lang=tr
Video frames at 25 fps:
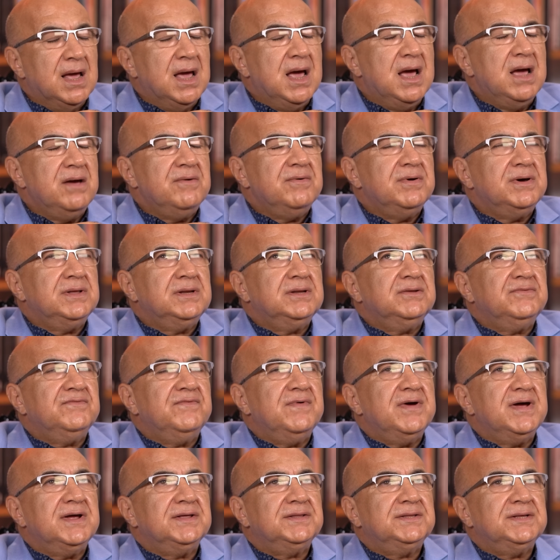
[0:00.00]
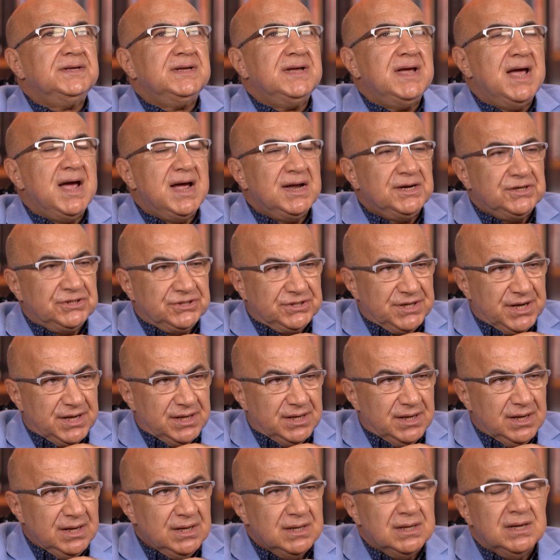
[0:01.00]
Evrenin verdiği her
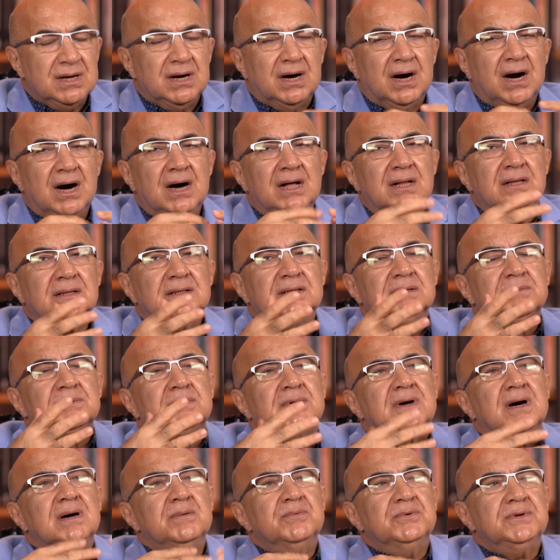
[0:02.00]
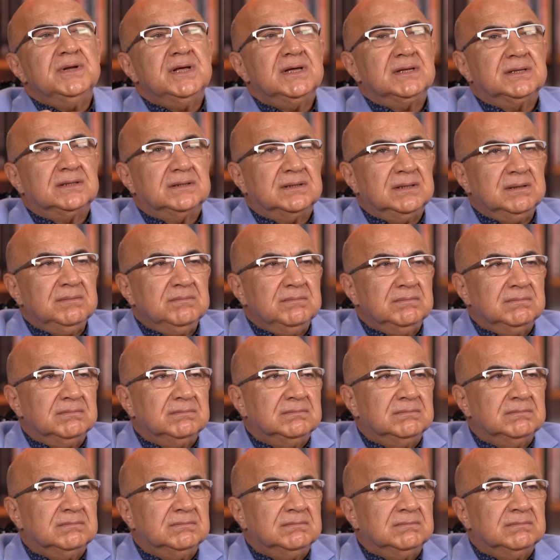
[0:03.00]
şeyi aldım, kabul ettim.